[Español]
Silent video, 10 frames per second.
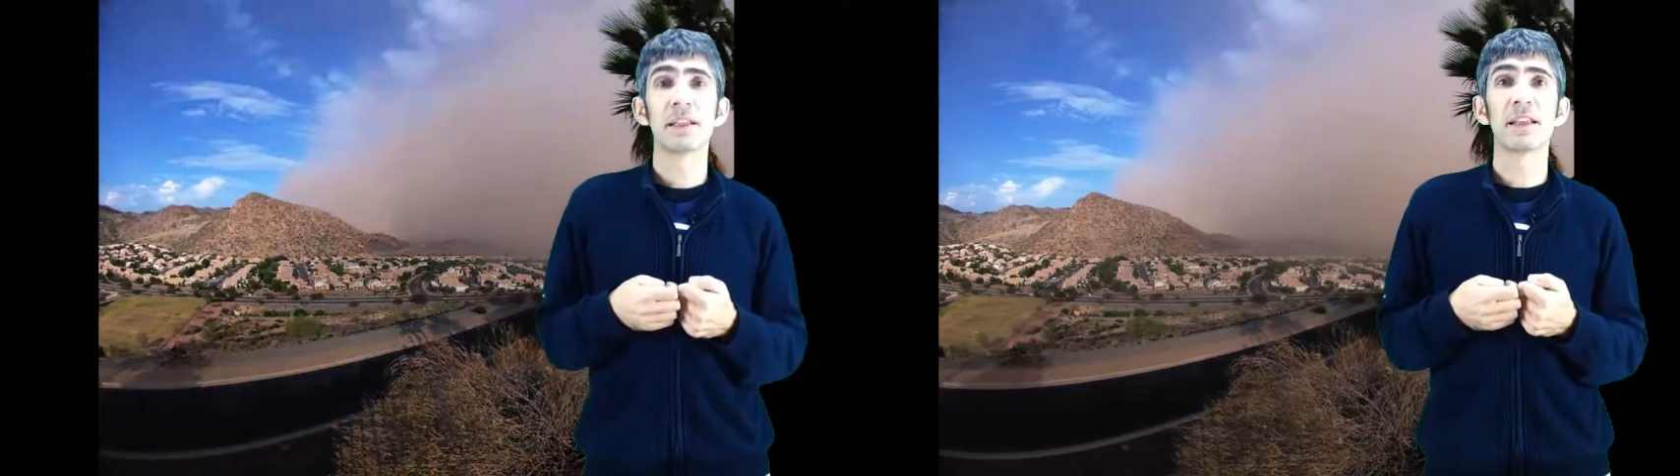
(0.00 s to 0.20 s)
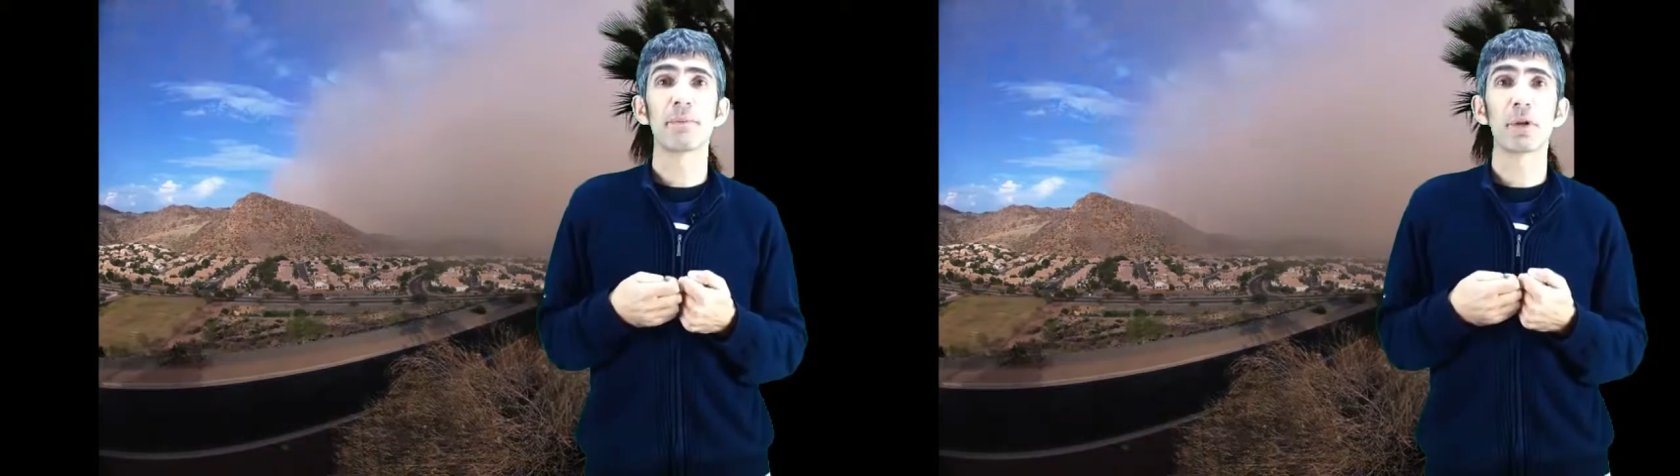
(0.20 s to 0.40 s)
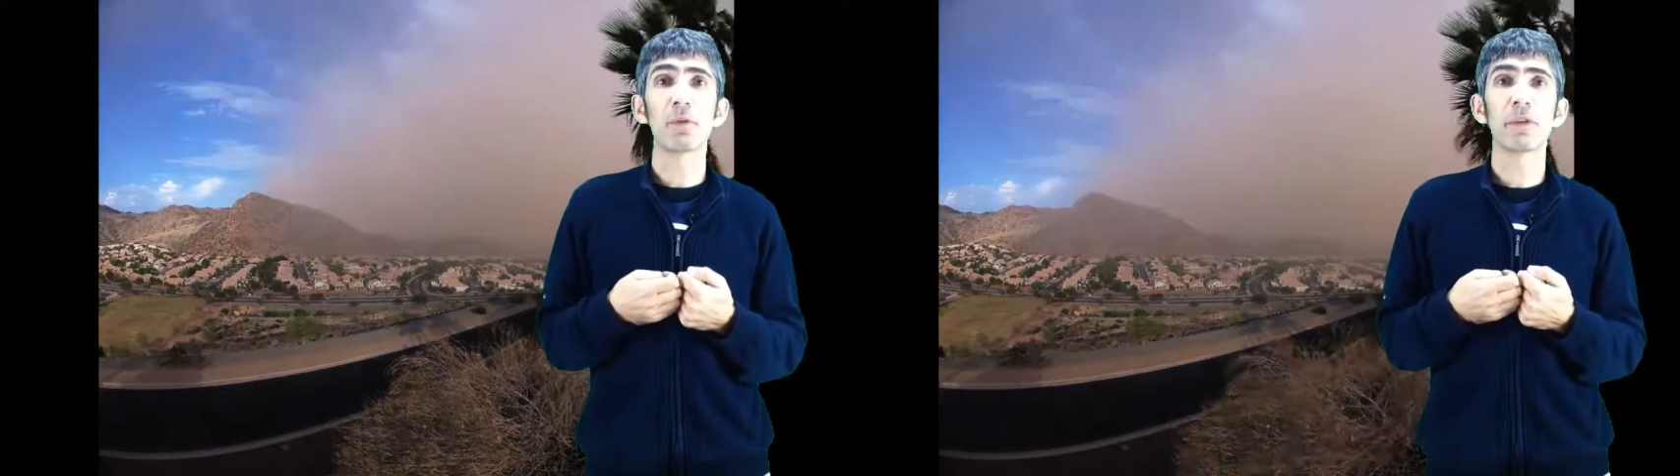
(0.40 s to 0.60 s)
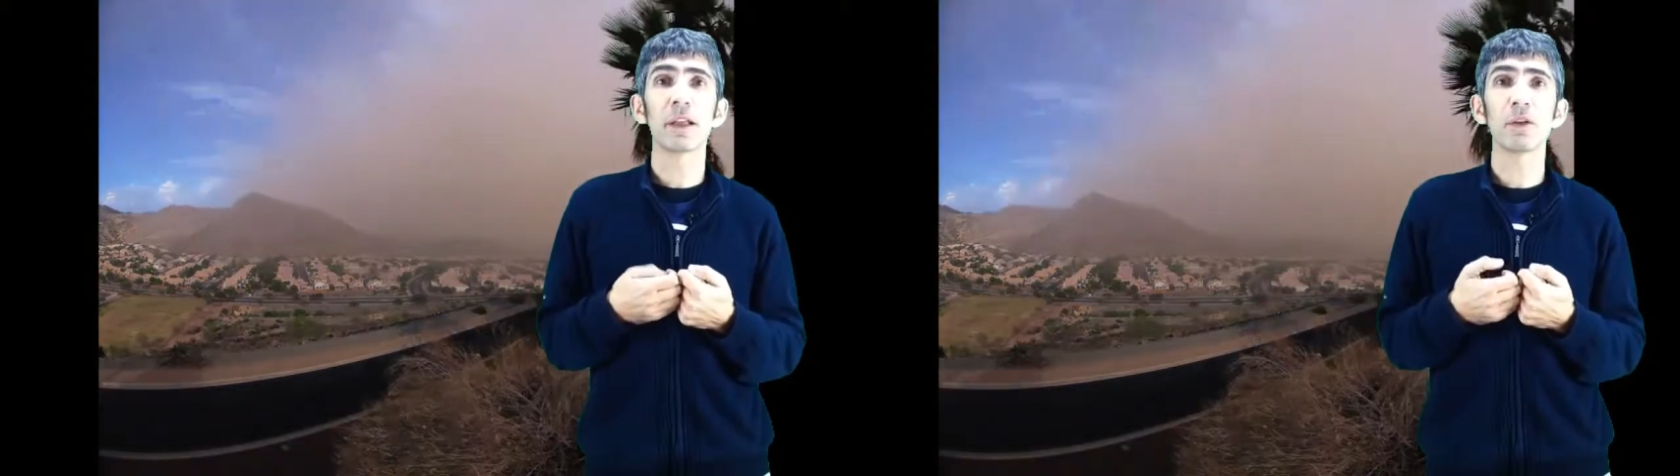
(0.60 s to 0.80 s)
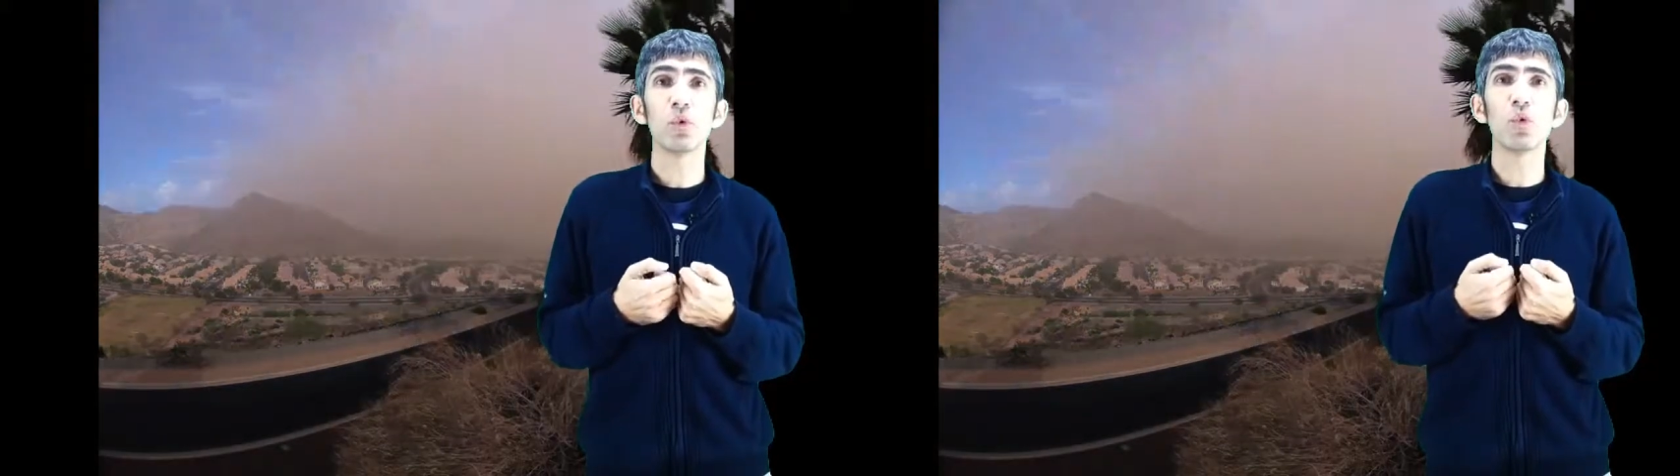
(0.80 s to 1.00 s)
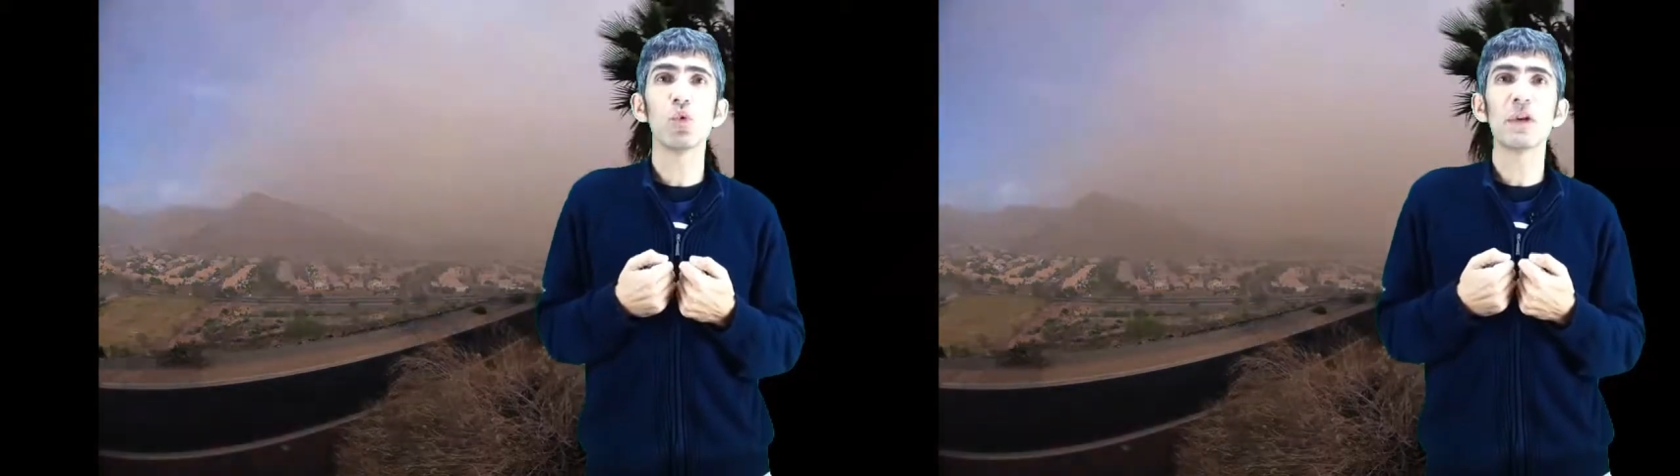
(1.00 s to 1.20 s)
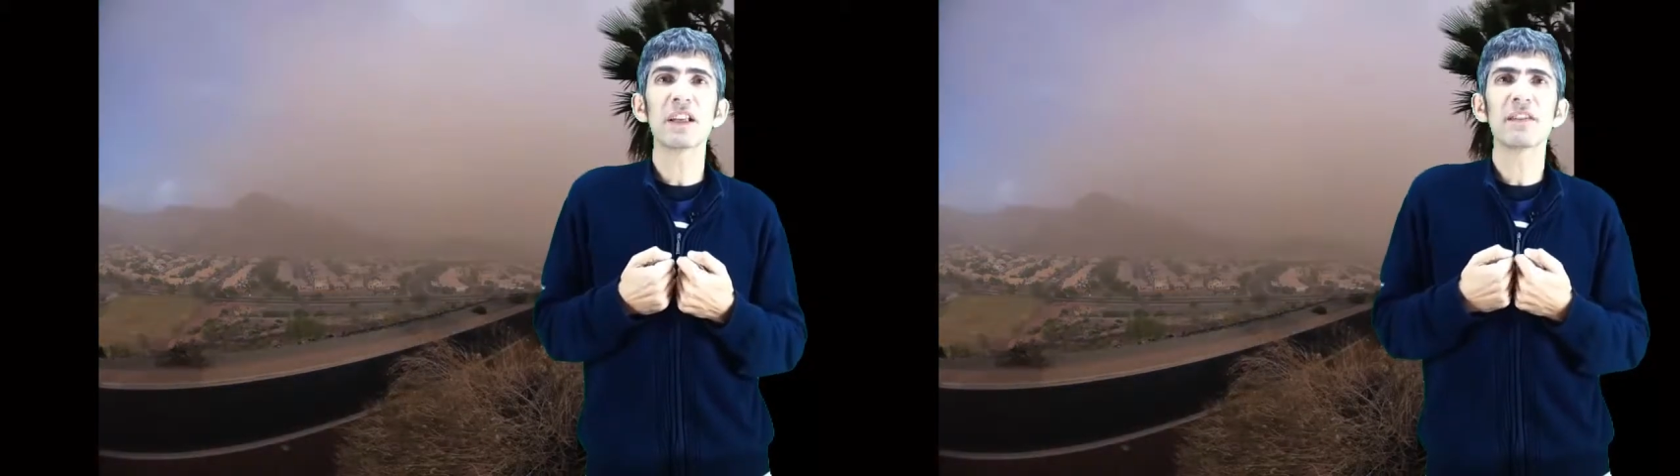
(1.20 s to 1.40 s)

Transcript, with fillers: se producen unas